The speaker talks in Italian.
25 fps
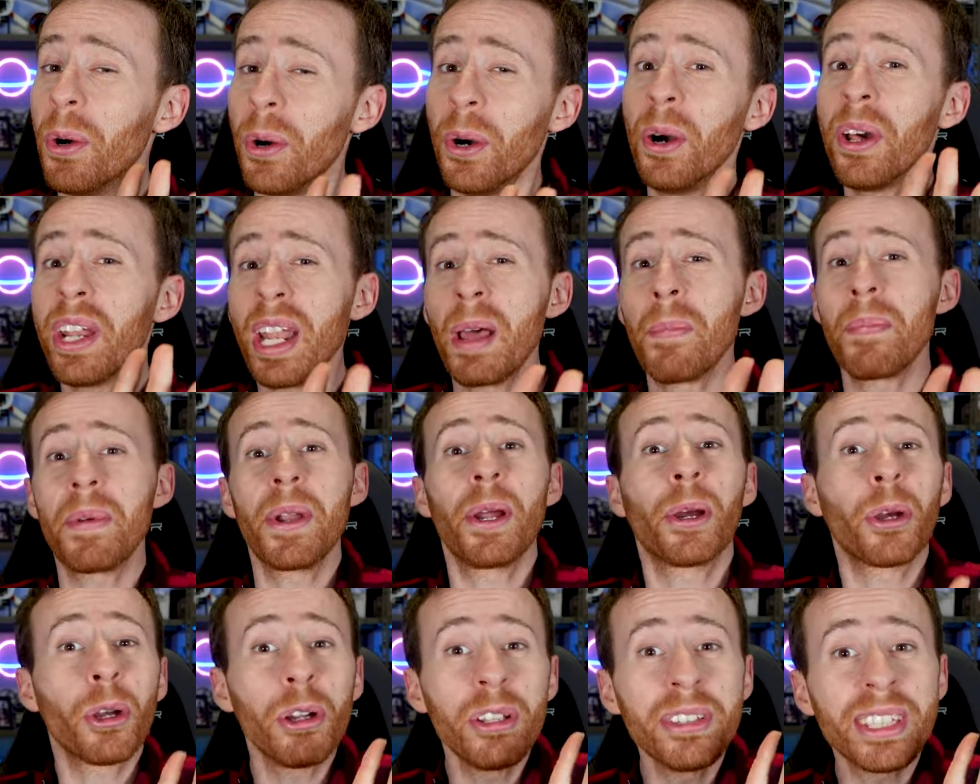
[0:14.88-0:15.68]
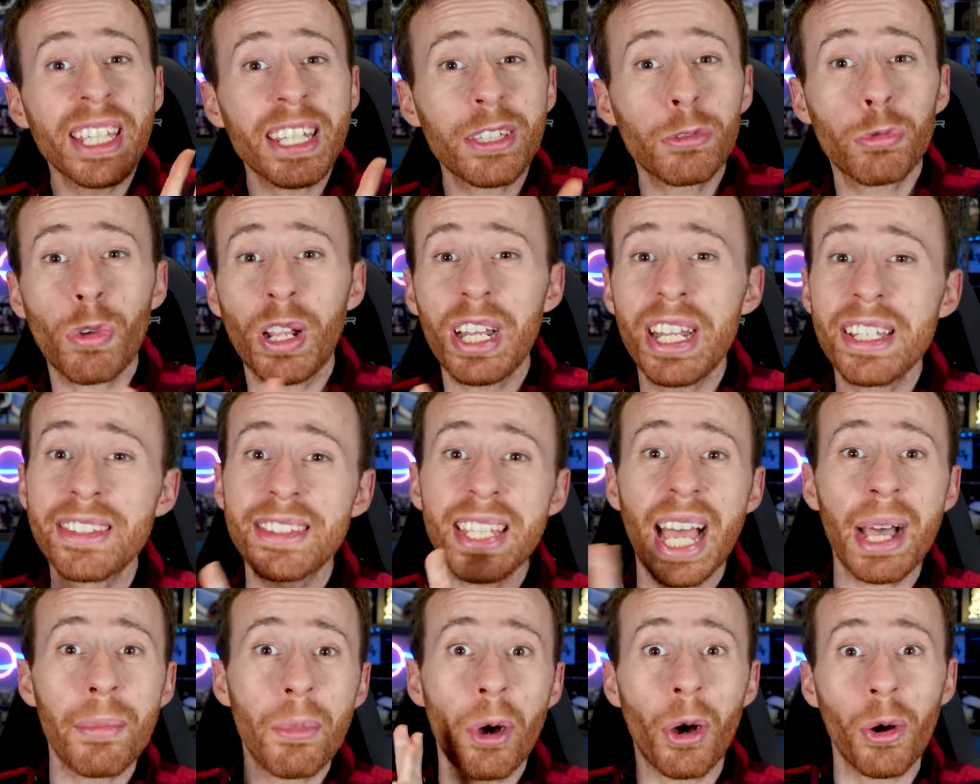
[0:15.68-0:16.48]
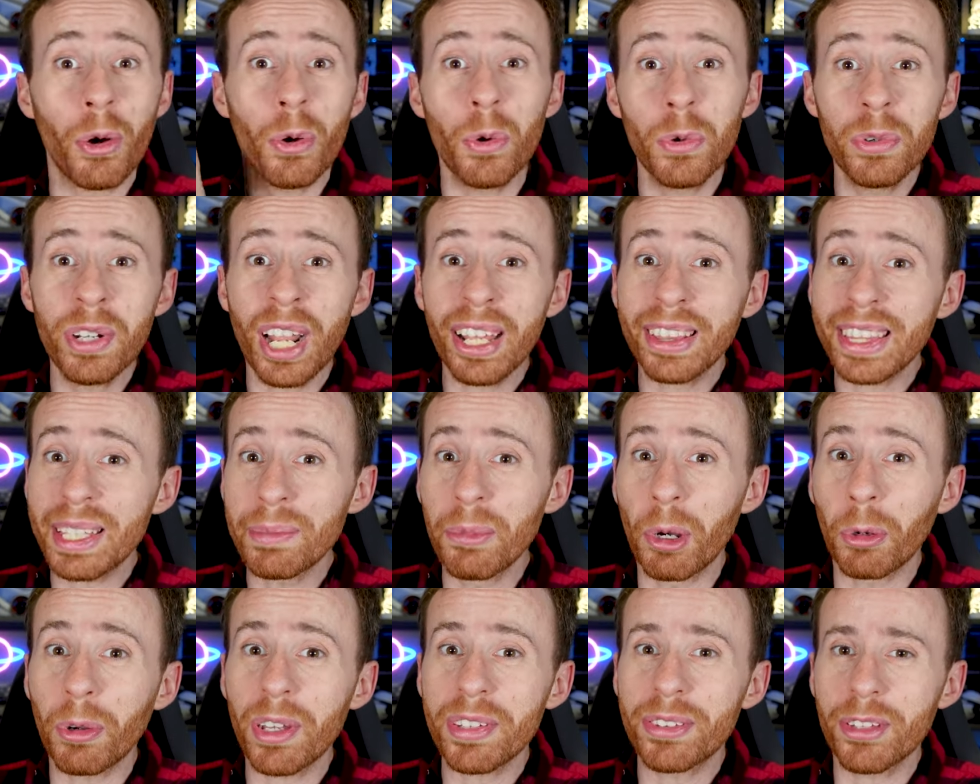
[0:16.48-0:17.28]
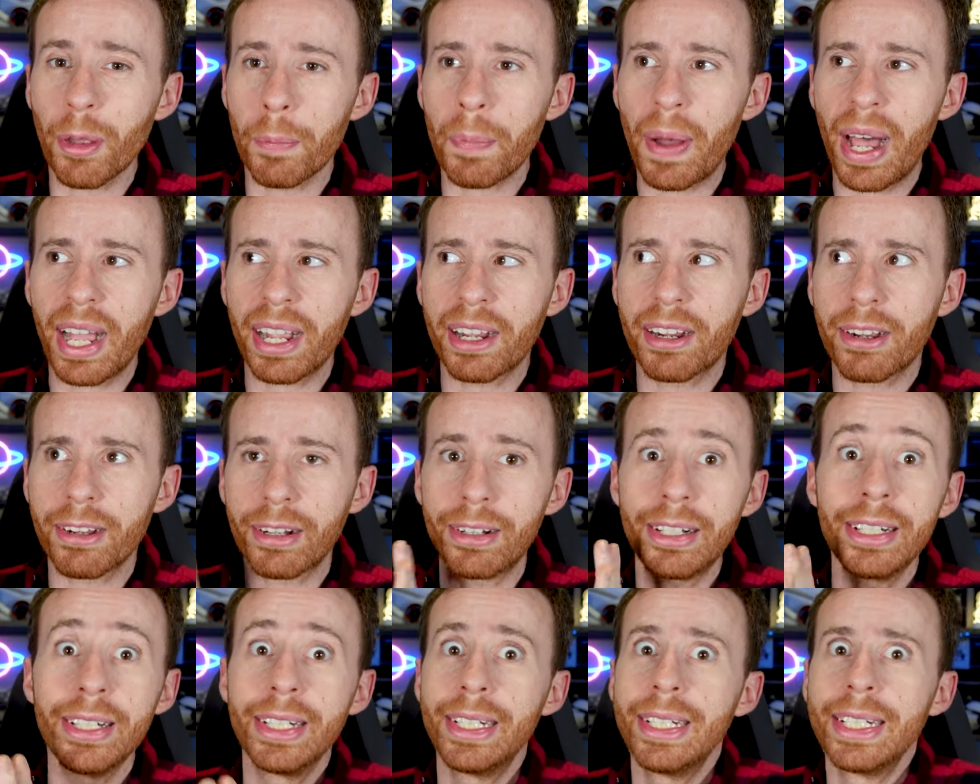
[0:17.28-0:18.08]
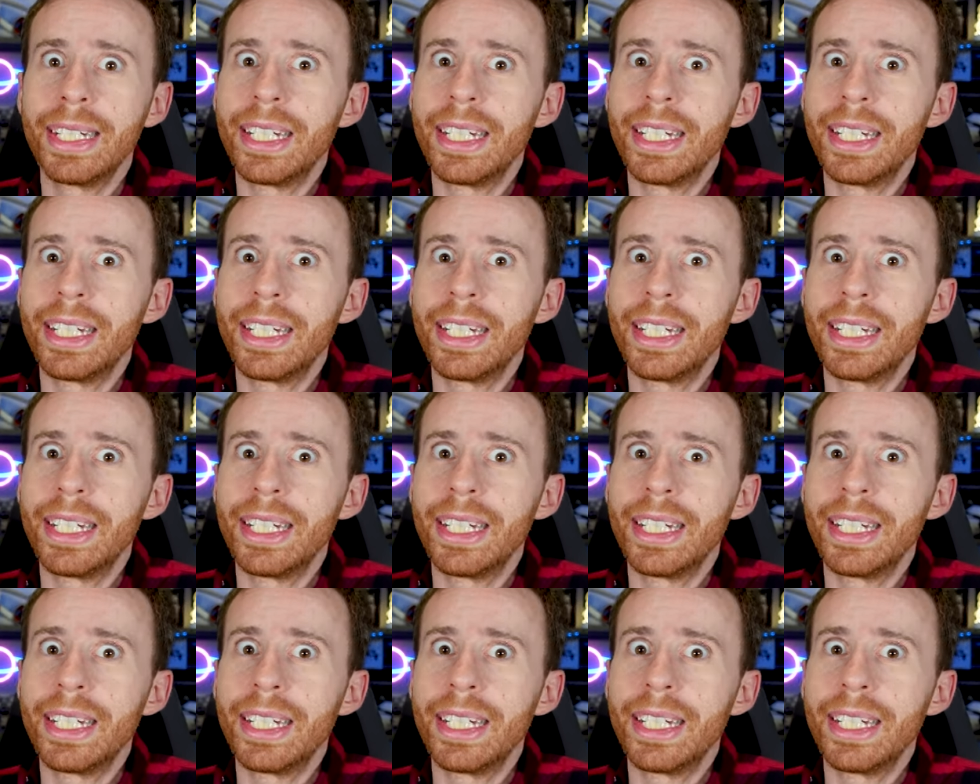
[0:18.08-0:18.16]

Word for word: Ora però contestualizziamo un attimo questo pacco.